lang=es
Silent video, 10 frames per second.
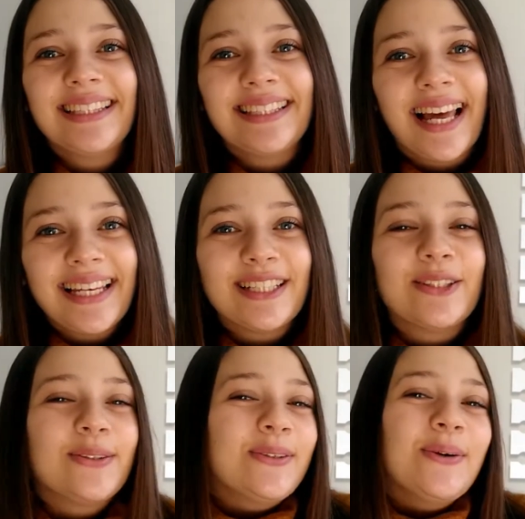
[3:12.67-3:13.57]

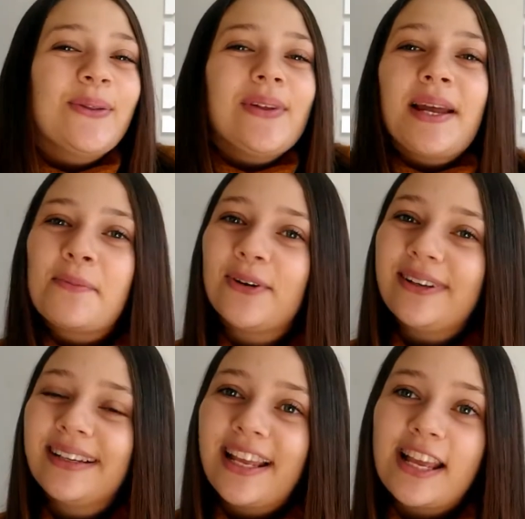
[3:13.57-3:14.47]
Dale todo el
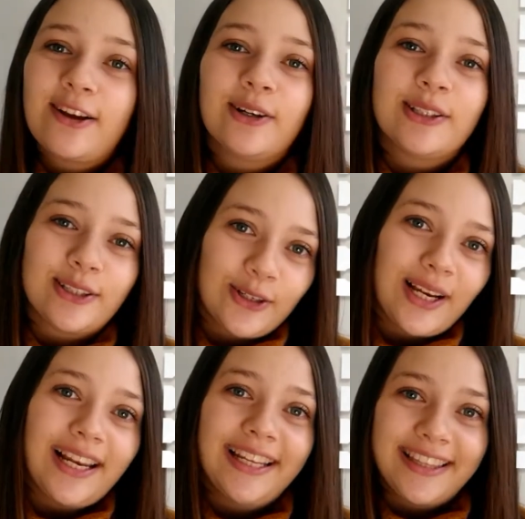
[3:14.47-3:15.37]
amor y
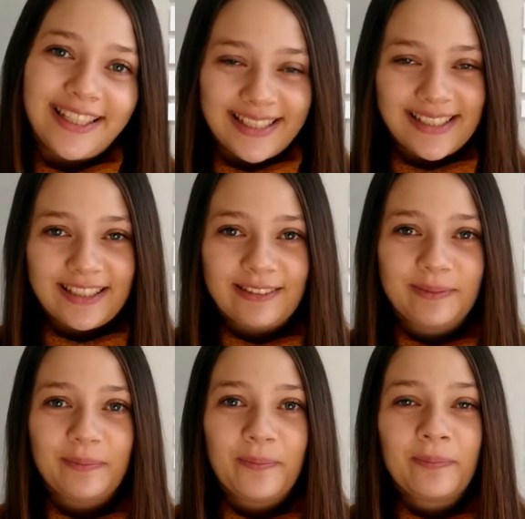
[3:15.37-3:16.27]
controla el estrés.
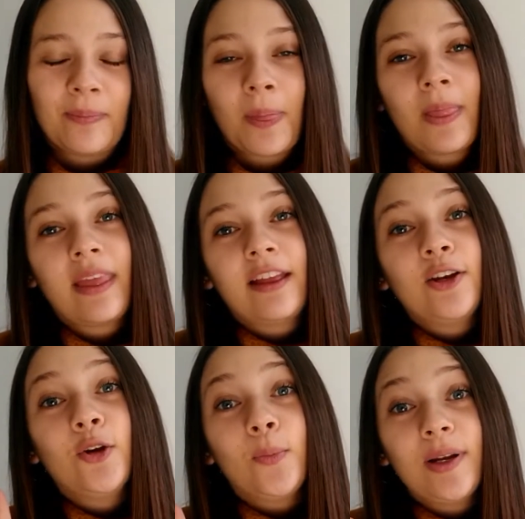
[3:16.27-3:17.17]

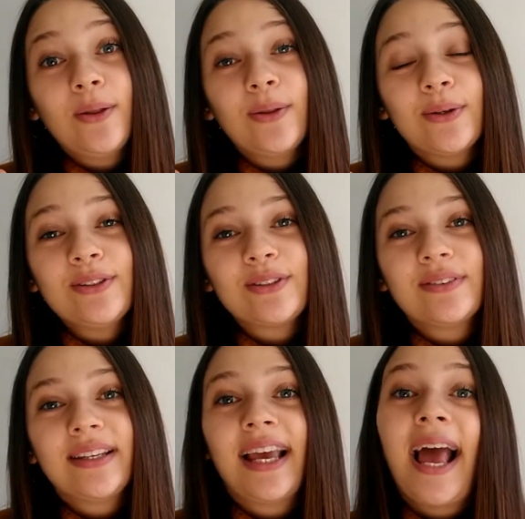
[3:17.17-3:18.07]
Número 2.
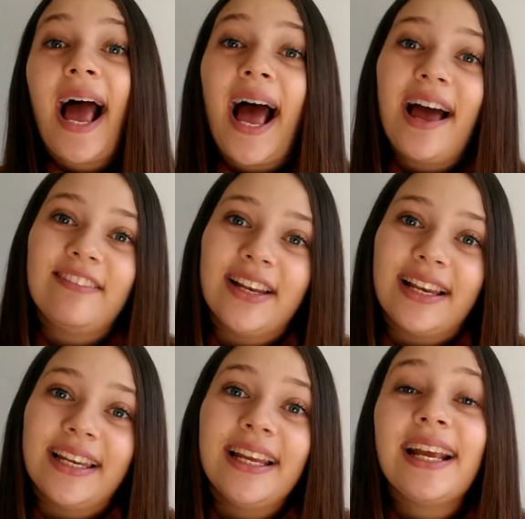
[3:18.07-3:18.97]

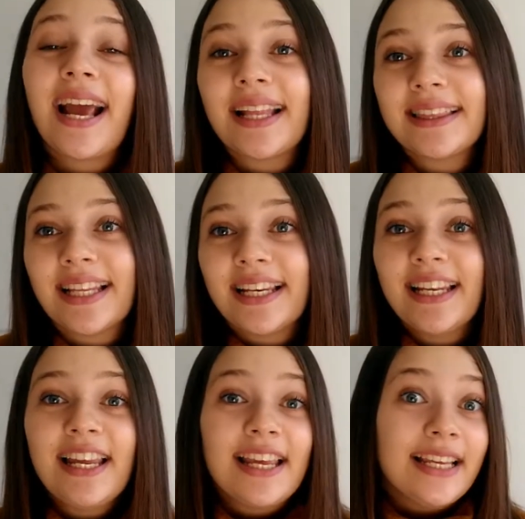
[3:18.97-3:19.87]
Háblale,
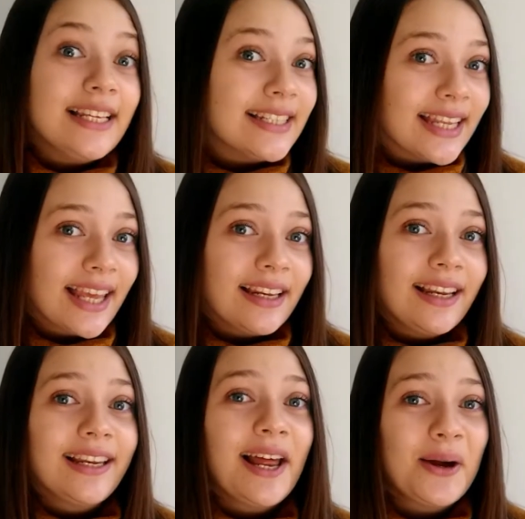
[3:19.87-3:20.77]
cántale y
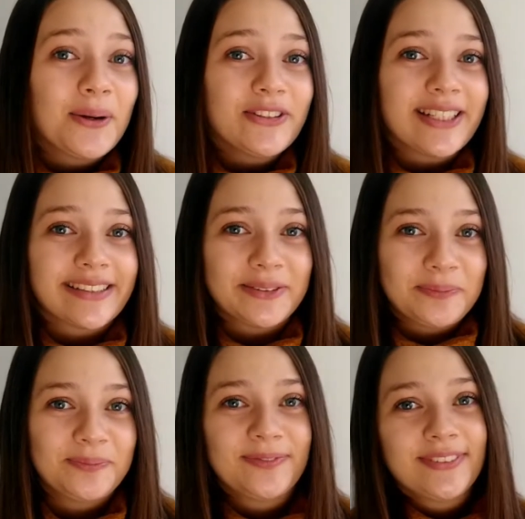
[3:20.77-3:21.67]
señálale las cosas.
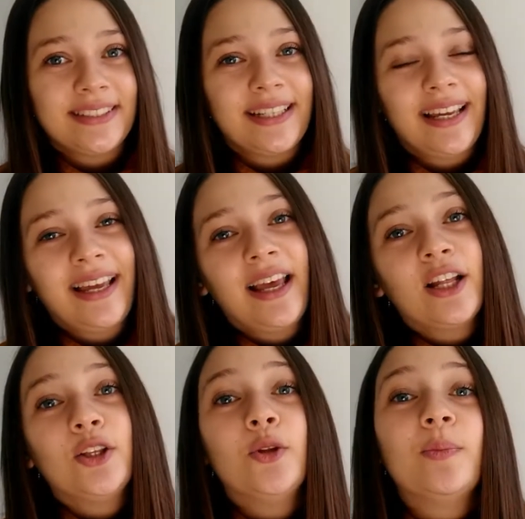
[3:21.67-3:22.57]

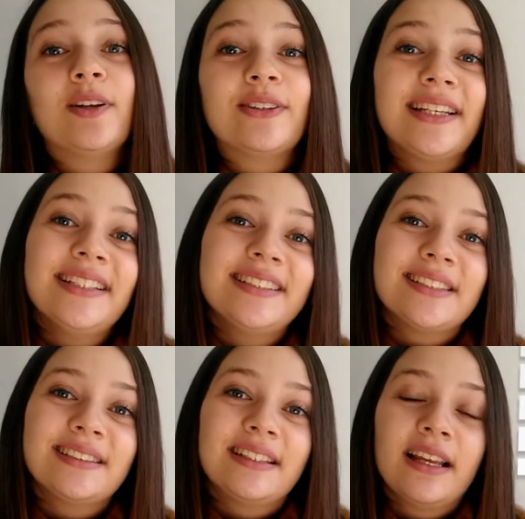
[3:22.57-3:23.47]
Número
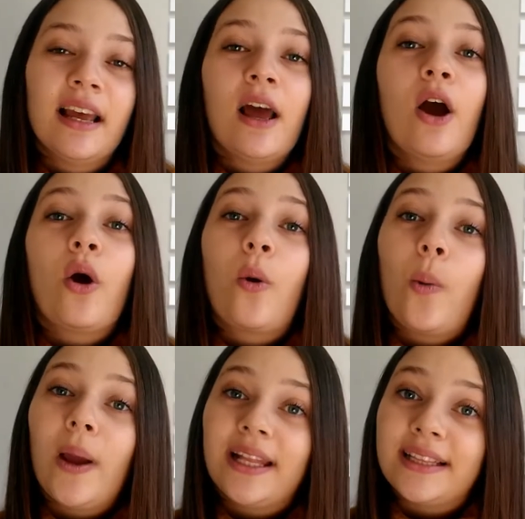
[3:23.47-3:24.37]
3.
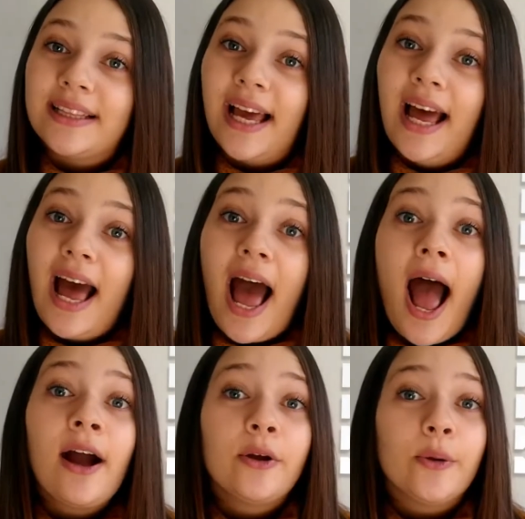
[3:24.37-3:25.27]
Cuenta,
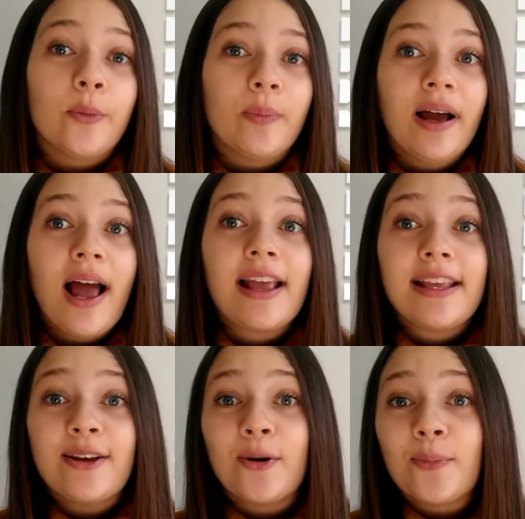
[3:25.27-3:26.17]
agrupa
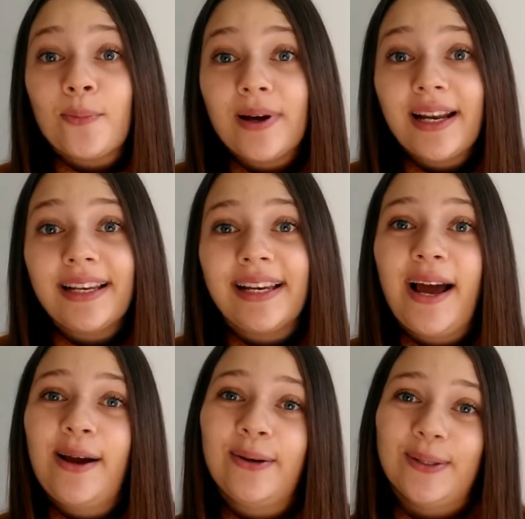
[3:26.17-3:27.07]
y compárale
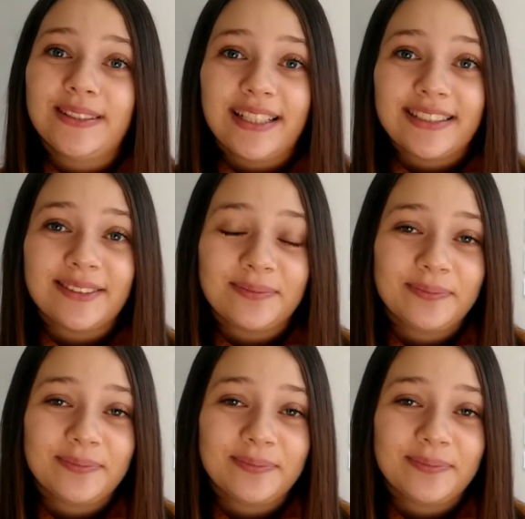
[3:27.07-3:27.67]
las cosas.